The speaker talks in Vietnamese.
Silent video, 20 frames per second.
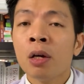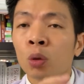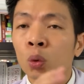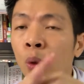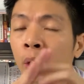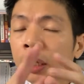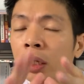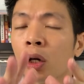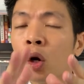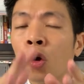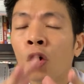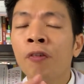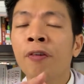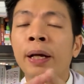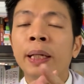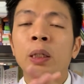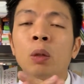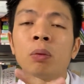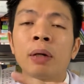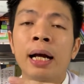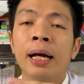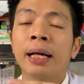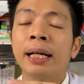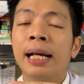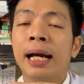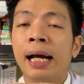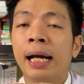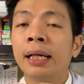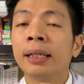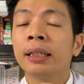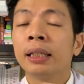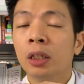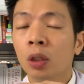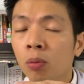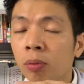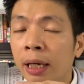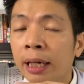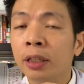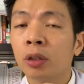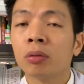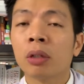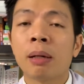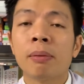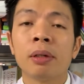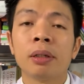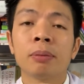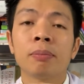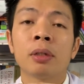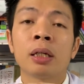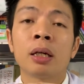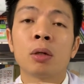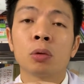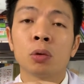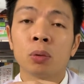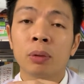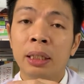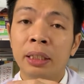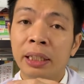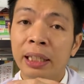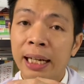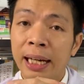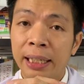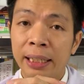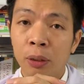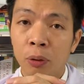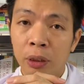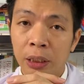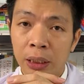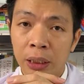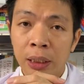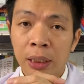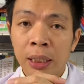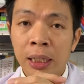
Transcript: Tuyệt đối phải chống nắng cái đã, thì lúc này chúng ta mới bắt đầu chúng ta tiến hành điều trị.